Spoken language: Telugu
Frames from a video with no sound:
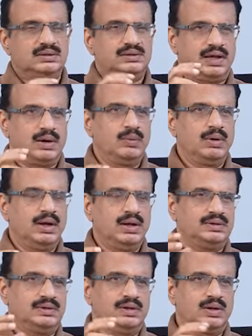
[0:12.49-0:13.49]
షర్మిల
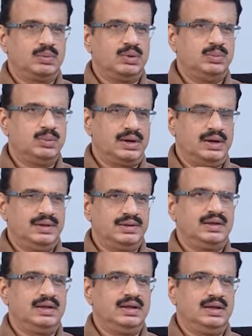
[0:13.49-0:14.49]
చంద్రబాబు
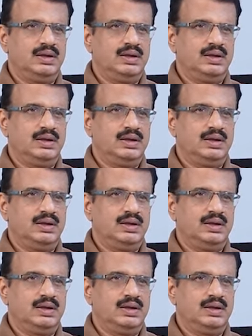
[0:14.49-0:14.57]
కలిసి